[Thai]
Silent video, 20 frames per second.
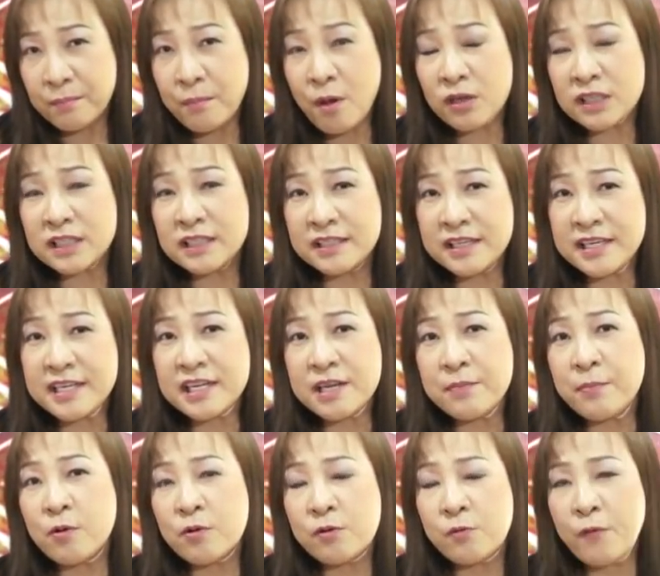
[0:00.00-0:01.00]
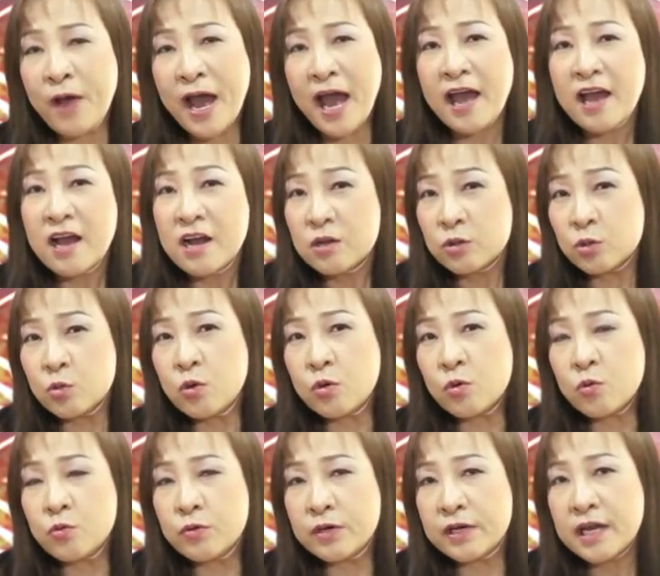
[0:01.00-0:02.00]
บอกถึงอิทธิพลว่าตัว
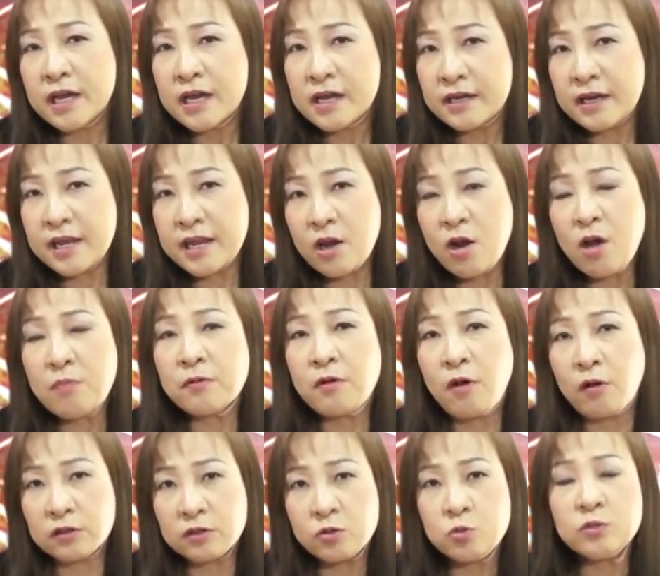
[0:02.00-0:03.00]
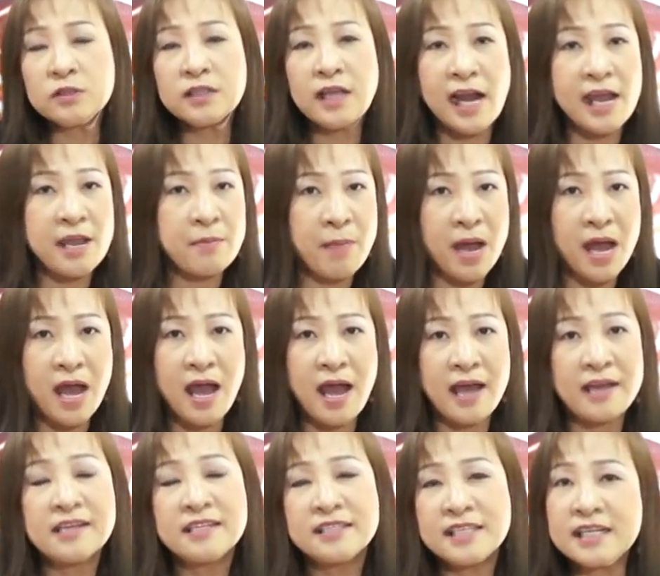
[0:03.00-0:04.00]
คุณในรอบของทุกตายมา
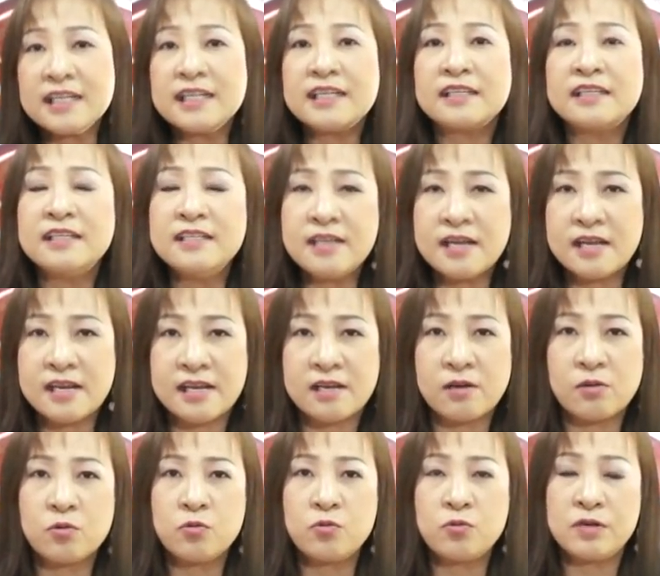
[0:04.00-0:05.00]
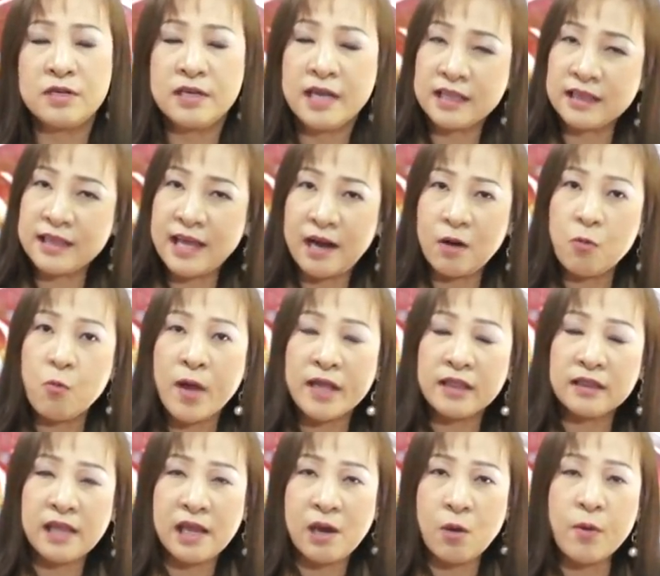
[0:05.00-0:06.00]
จะเกิดขึ้นอะไรกับคุณ ในแต่ละวัน
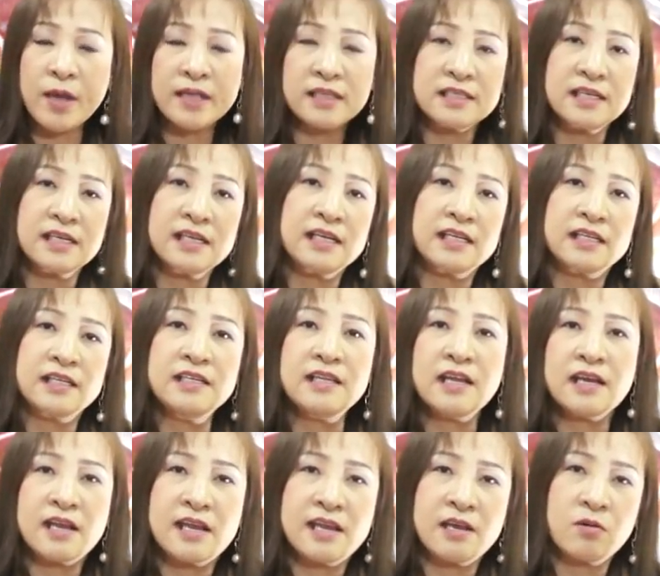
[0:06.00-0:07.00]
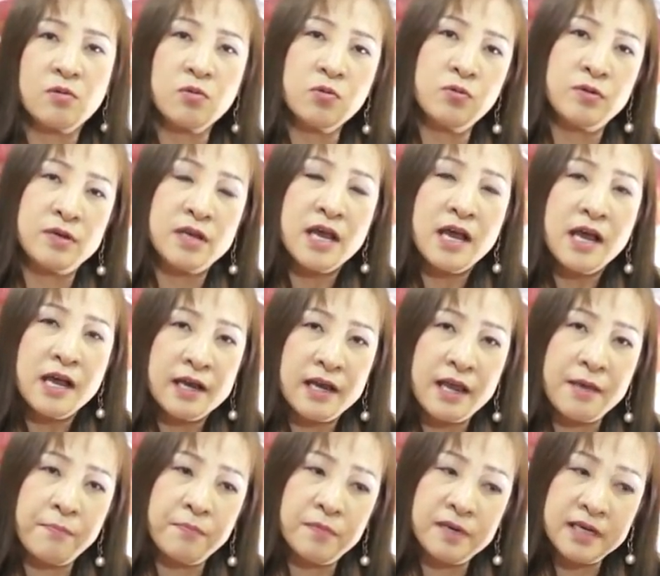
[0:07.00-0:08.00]
แต่ละวันจะเกิดขึ้นอะไรกับคุณ ใน
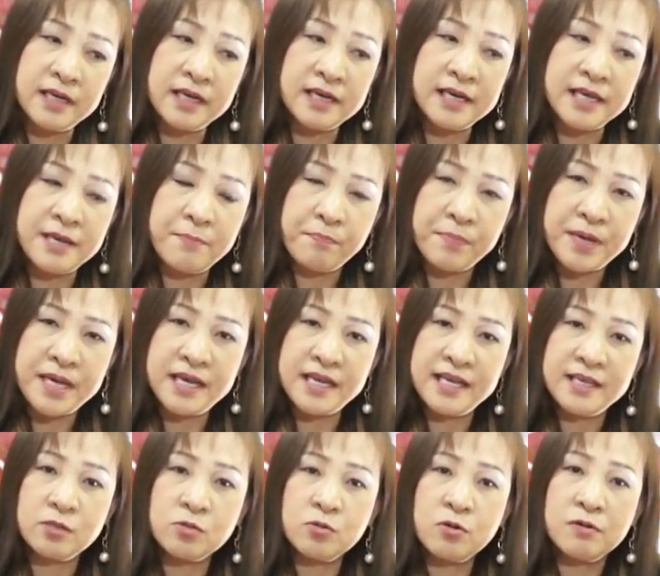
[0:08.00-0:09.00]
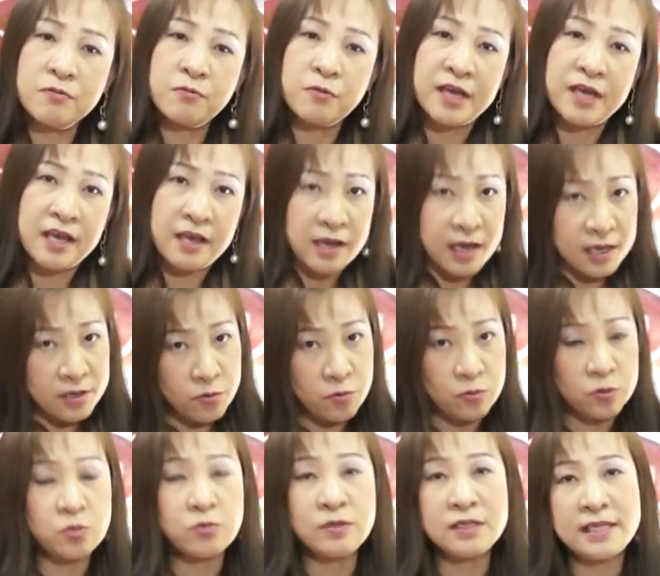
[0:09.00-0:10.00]
เดือนนี้ปีนี้ช่วงอายุ
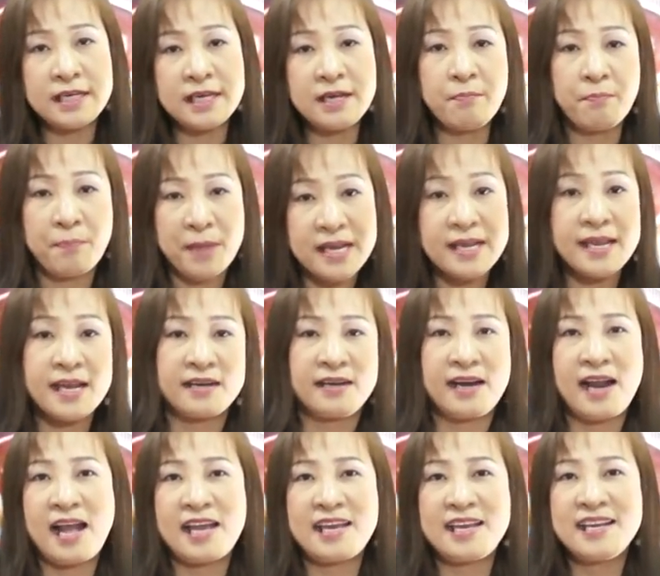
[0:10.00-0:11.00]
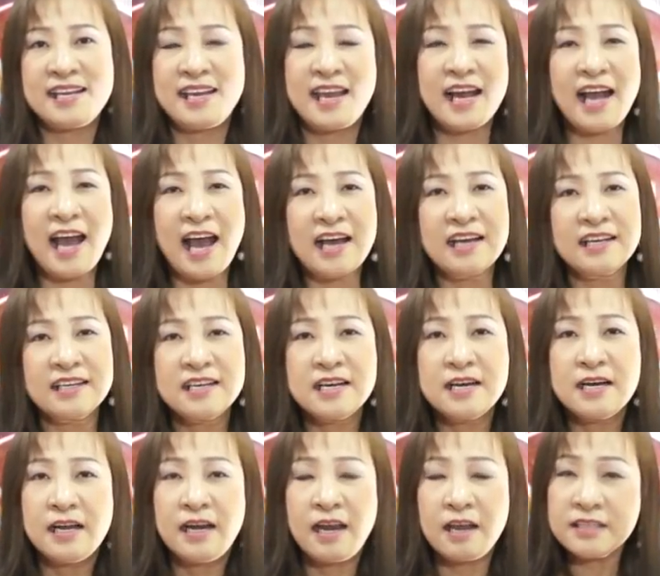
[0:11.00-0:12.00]
ช่วงนี้เป็นอย่างไรนะคะ
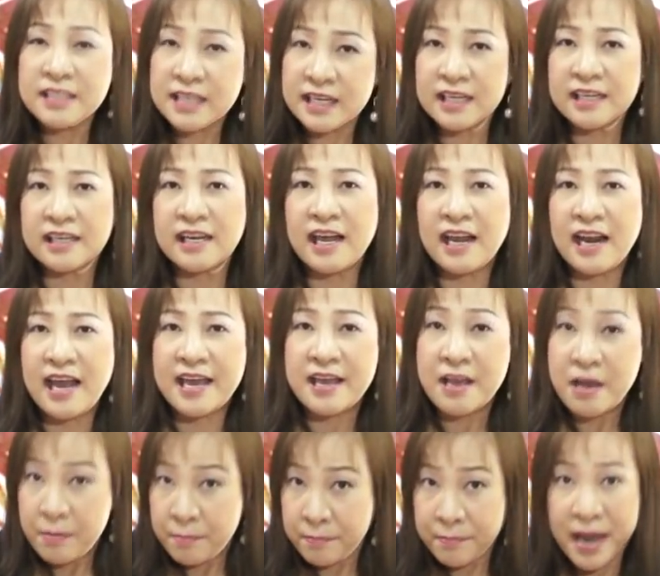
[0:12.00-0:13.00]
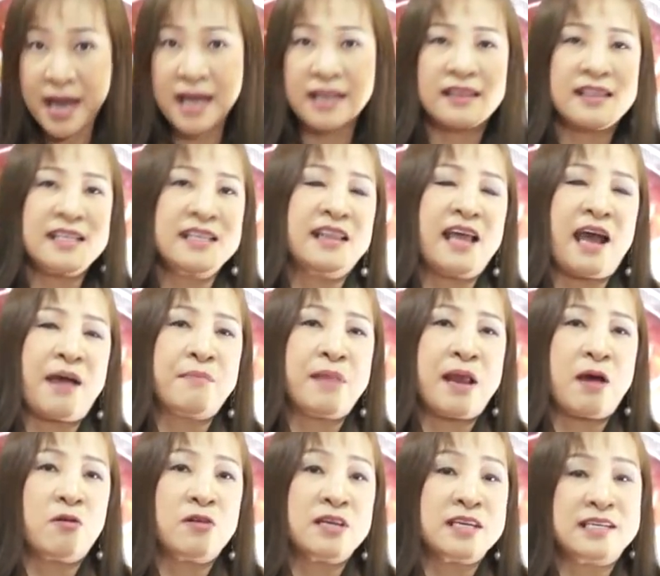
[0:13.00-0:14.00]
แล้วจะเกิดอะไรมาติดตาม
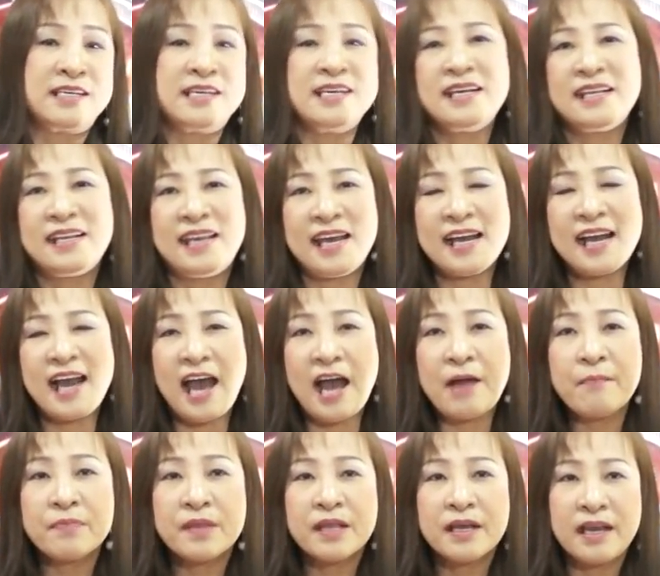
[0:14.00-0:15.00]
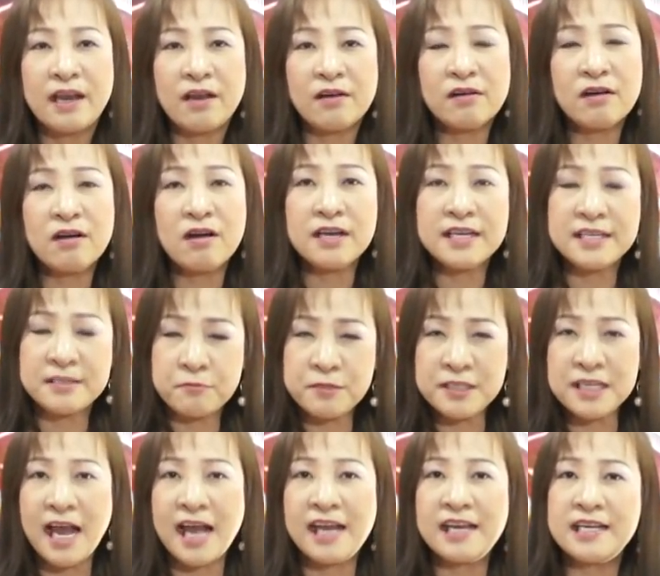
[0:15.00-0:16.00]
เราเลยนะคะ แล้วก็อีกวิ
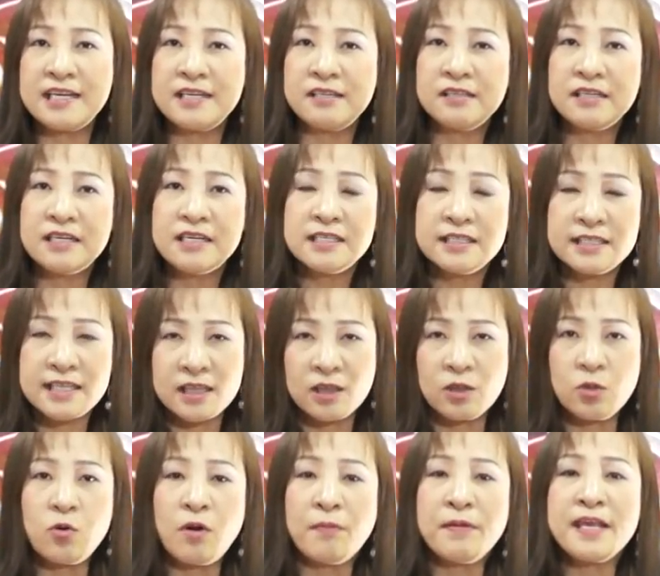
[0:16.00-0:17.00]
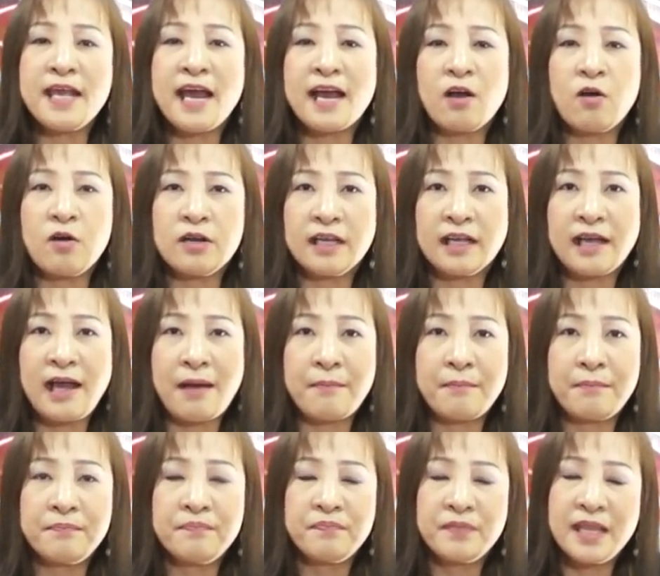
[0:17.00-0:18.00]
ชาหนึ่ง7 ตัวพยากรณ์กรรม
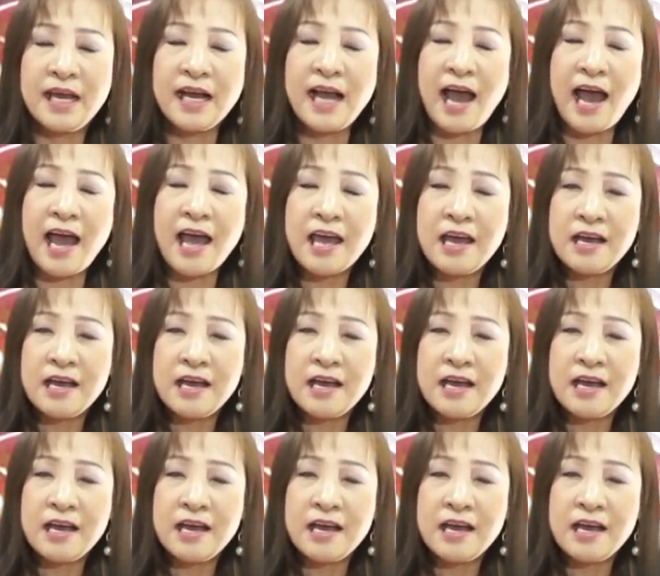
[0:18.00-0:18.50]
นะคะ